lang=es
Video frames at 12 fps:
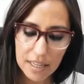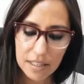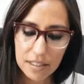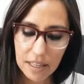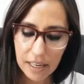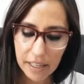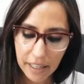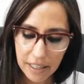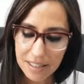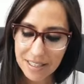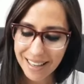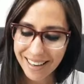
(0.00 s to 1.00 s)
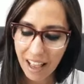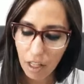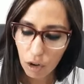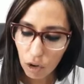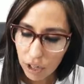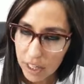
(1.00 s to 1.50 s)
se eligen
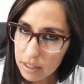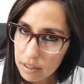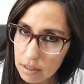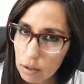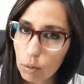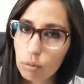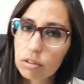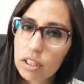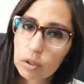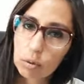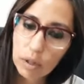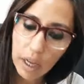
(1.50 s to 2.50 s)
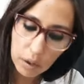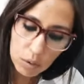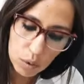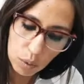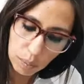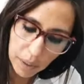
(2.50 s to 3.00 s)
senadores, un titular y
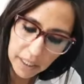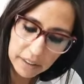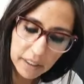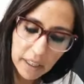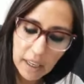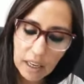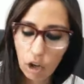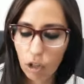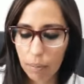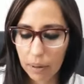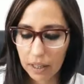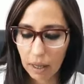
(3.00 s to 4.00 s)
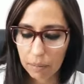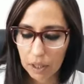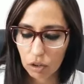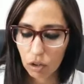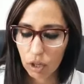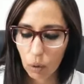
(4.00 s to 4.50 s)
un suplente en los
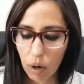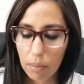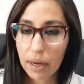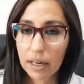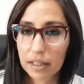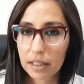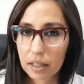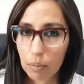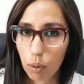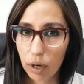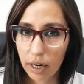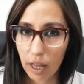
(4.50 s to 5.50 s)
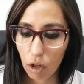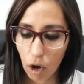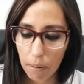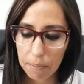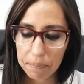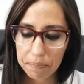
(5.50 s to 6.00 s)
departamentos de Juan Martín de
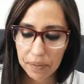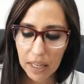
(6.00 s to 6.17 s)
Pueyrredón,